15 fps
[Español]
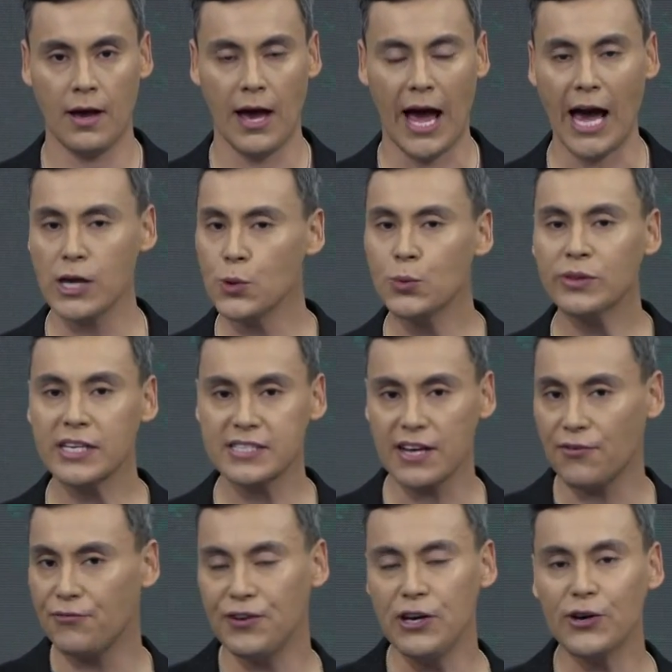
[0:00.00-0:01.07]
Hay un
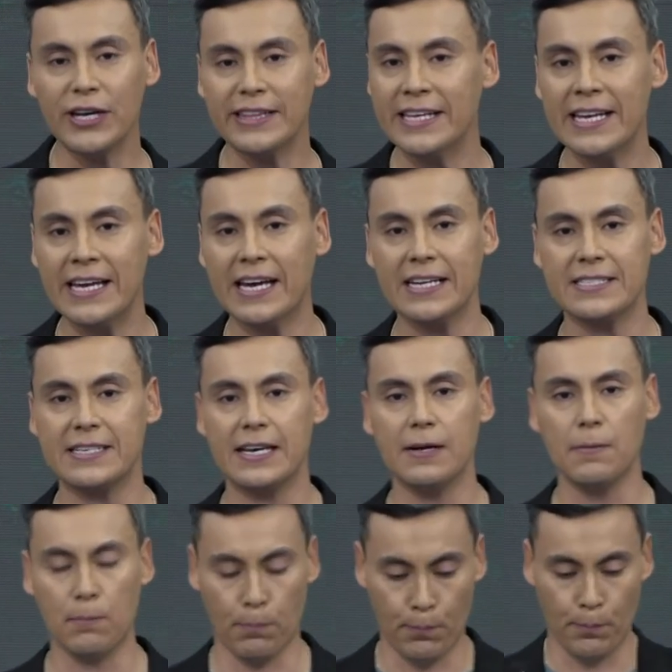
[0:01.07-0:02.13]
desafío que tienen que hacer
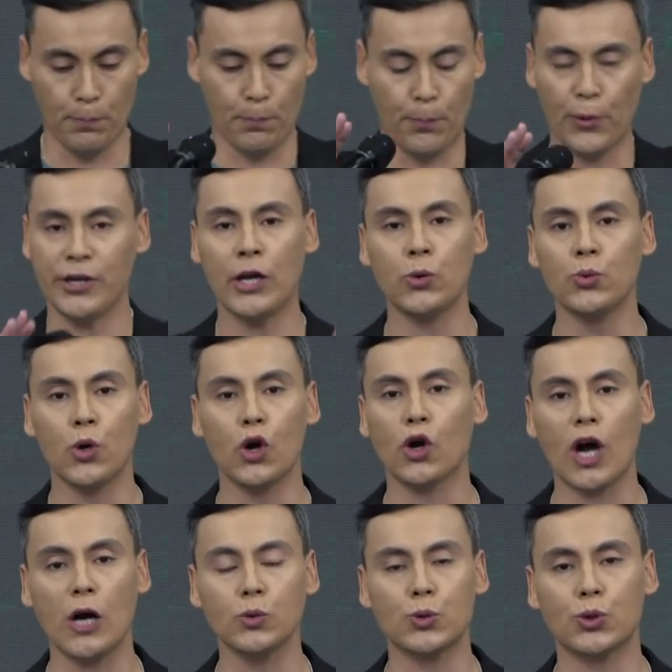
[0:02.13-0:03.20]
ponen un
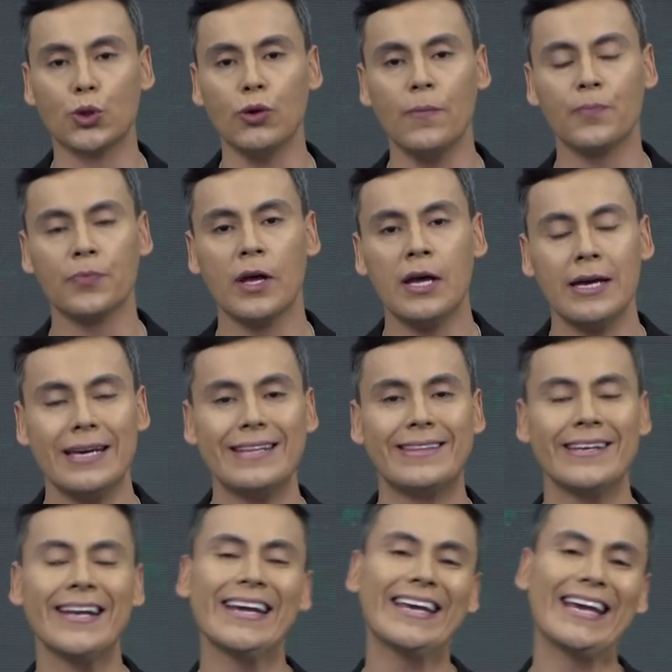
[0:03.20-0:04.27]
holocausto y
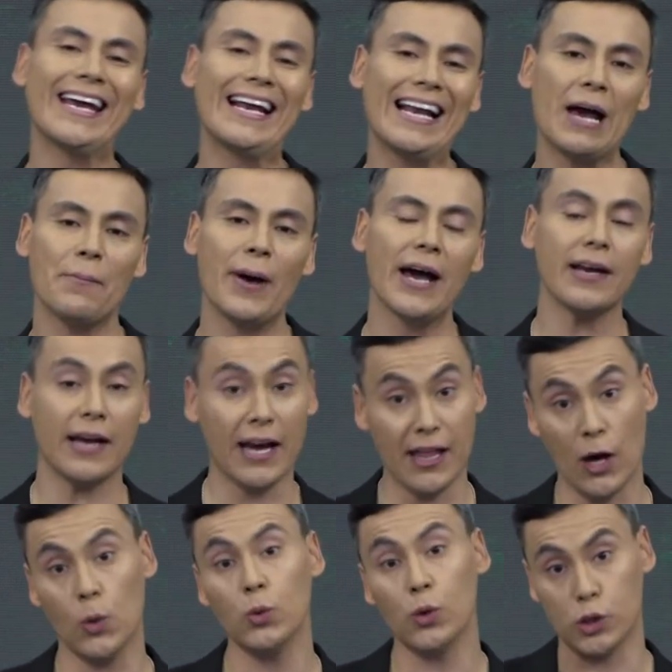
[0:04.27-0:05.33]
tienen que clamar cada
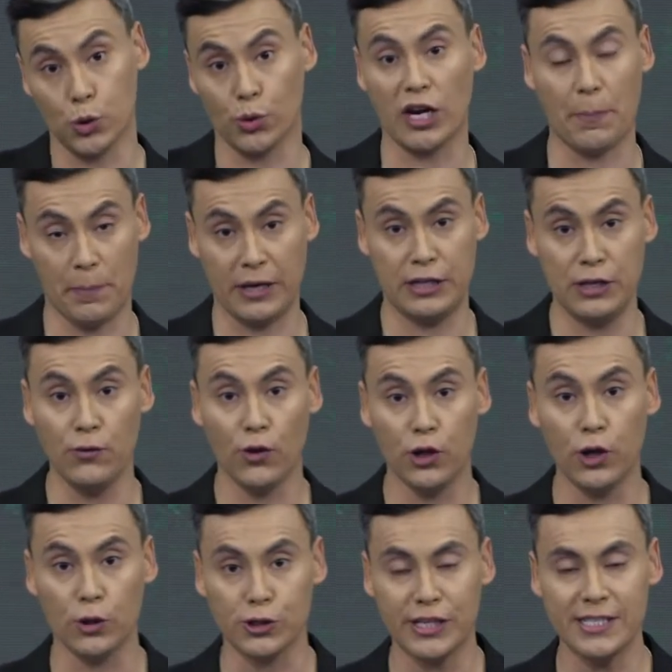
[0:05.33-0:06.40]
uno a sus respectivos
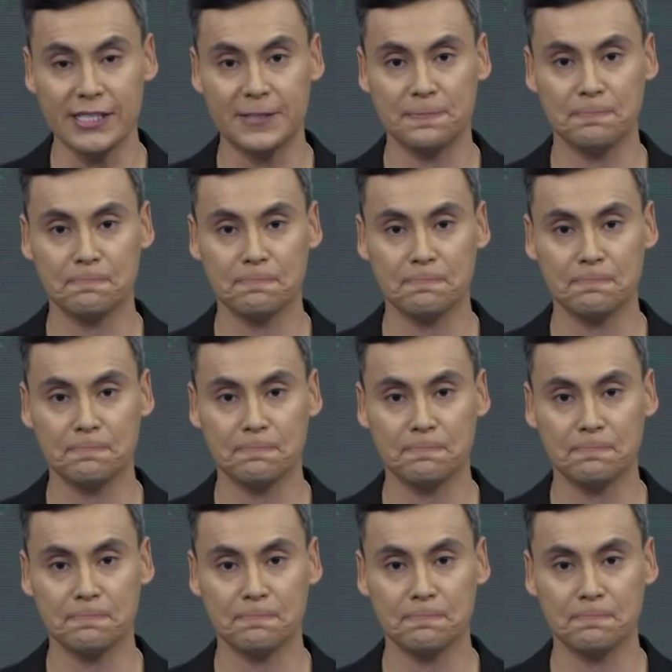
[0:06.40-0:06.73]
dioses,